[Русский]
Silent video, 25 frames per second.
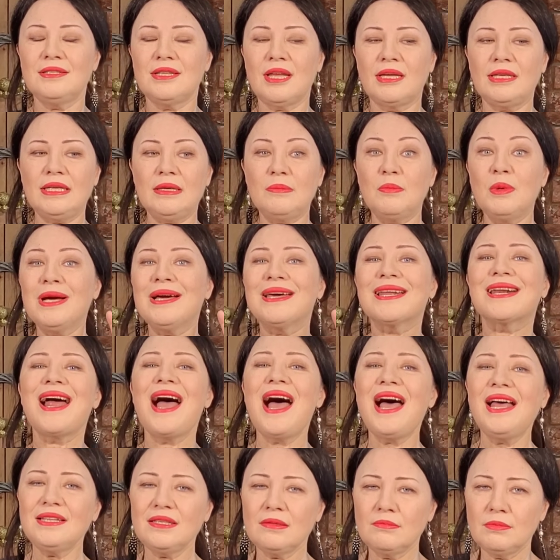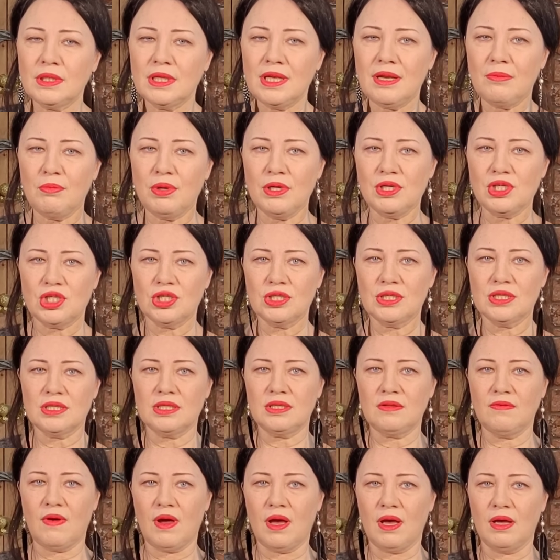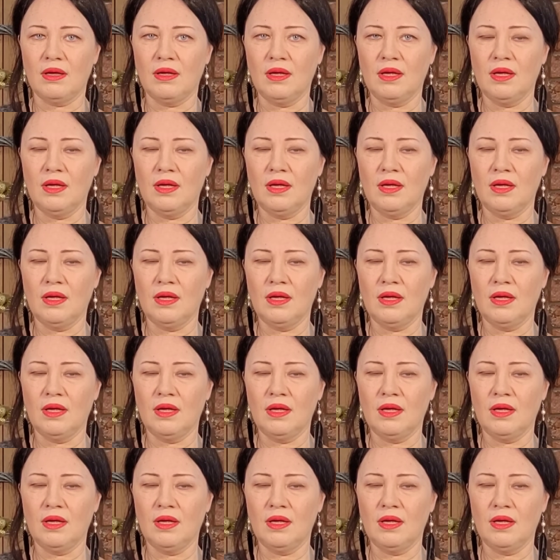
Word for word: таким экраном для большинства,